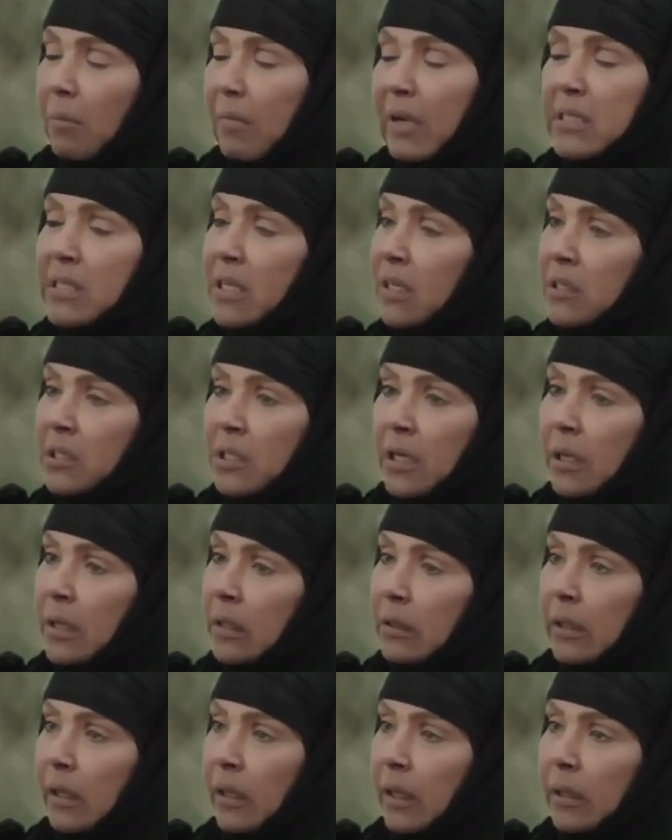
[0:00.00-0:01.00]
ما نسيتش يا
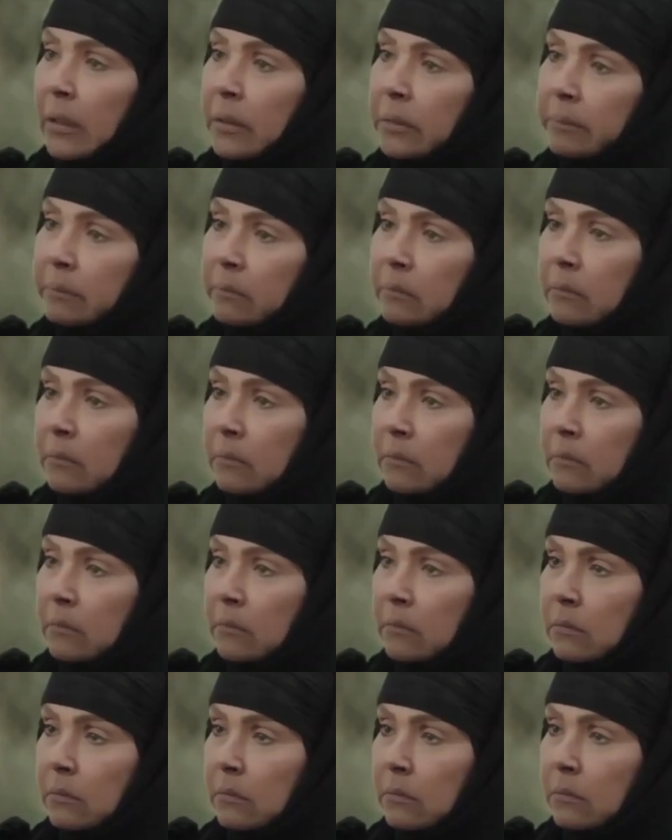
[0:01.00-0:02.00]
ريتال
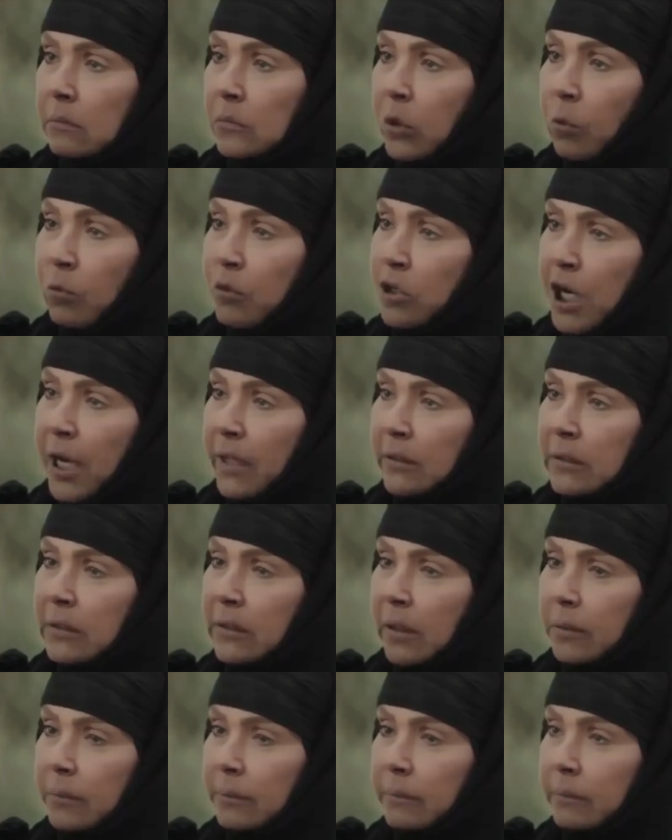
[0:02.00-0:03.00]
ومش
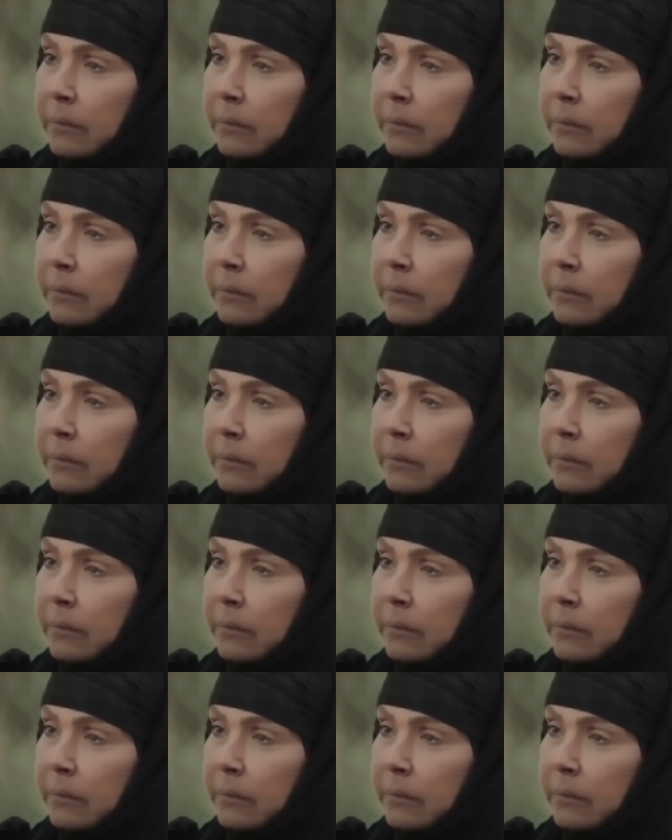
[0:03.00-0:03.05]
هنسى